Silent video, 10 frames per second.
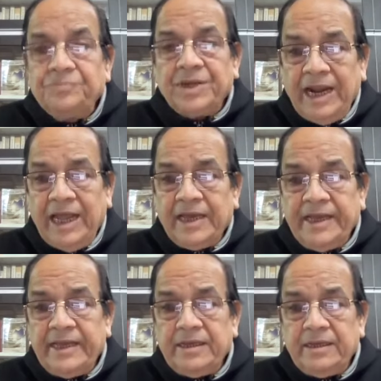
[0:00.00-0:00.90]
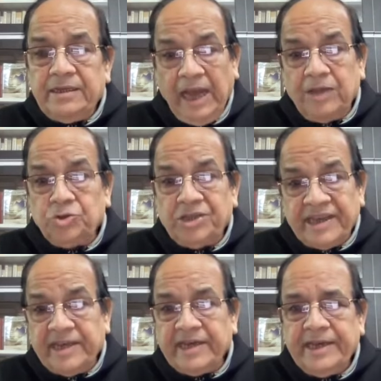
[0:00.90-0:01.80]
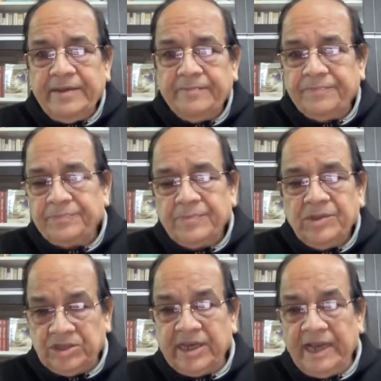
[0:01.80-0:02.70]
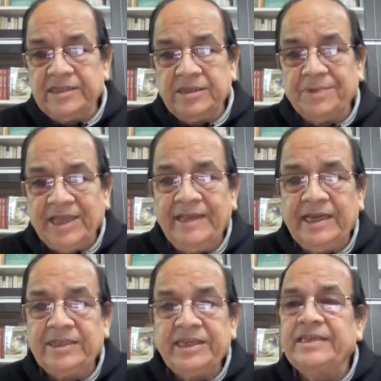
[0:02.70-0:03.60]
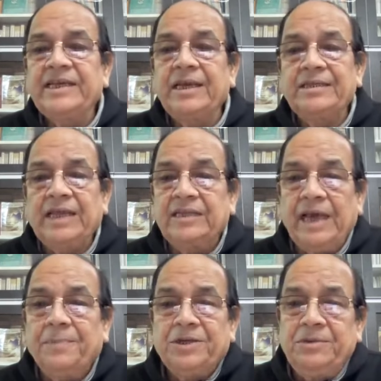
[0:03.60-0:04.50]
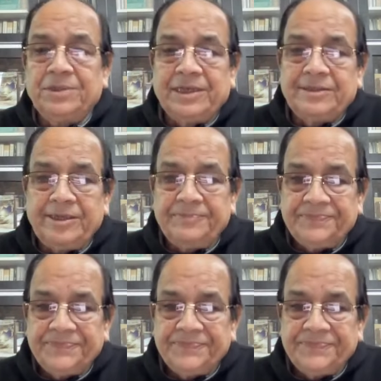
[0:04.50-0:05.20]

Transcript: निराला के यहां जो देखी गई जैसे कायदे से बताया जाना चाहिए हिंदी के अध्यापक नहीं बताते